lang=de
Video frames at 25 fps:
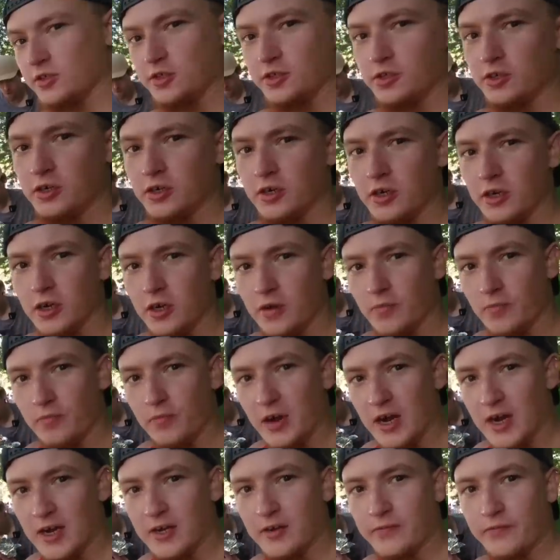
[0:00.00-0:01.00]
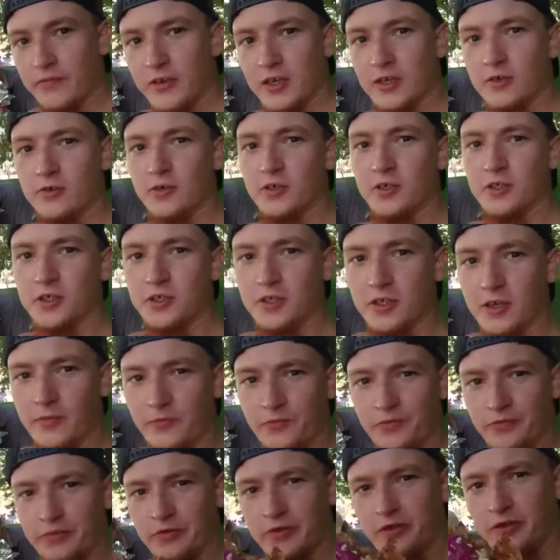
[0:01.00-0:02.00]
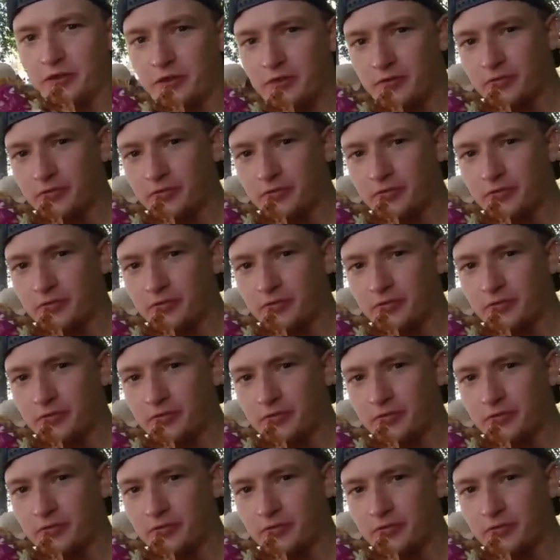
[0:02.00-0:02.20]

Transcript: So, äh, Marvin und ähm,